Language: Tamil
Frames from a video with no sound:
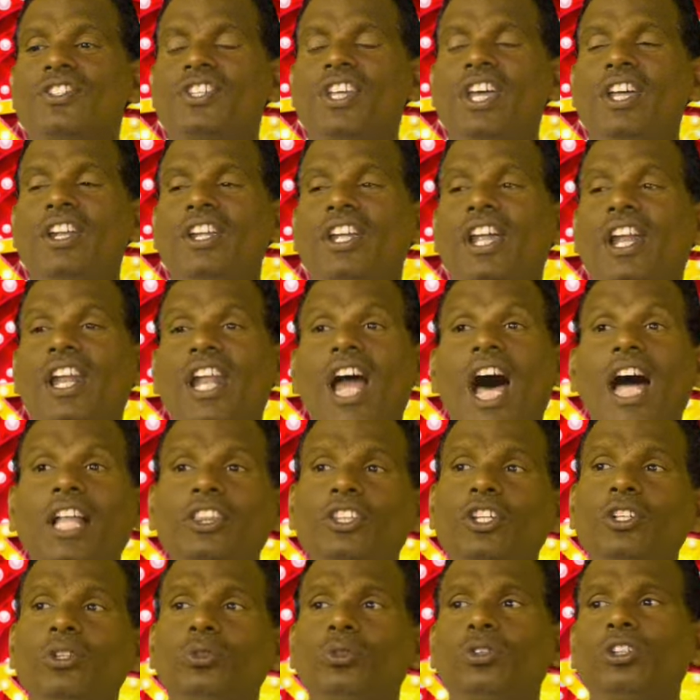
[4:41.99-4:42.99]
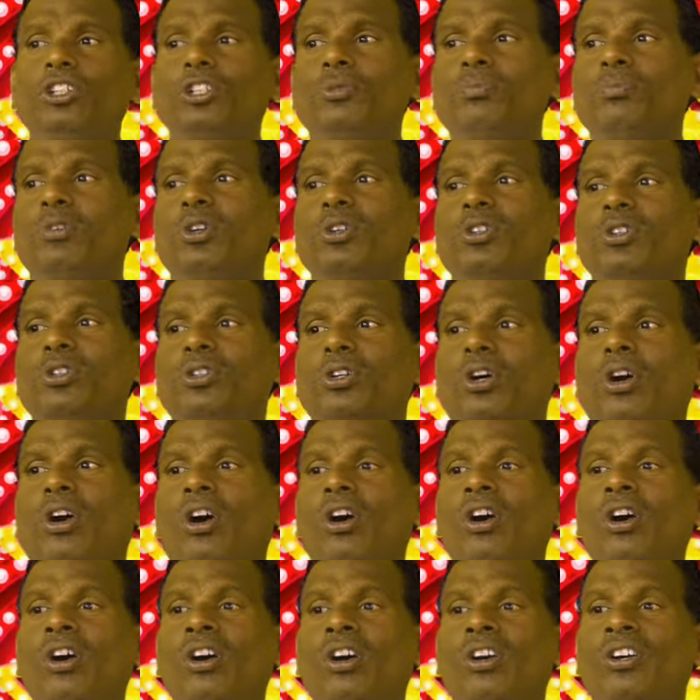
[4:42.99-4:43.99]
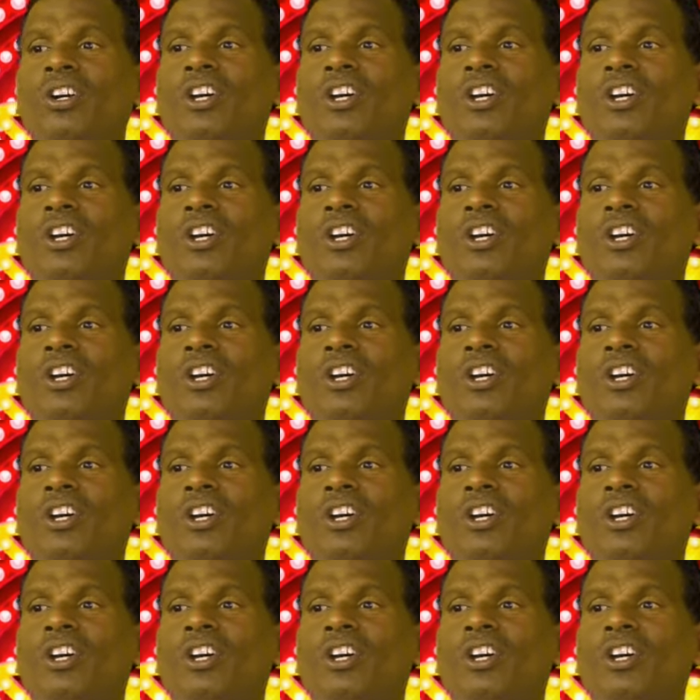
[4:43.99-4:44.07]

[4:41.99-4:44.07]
சரி எல்லாத்தையும் தூக்கி போட்டுட்டோம்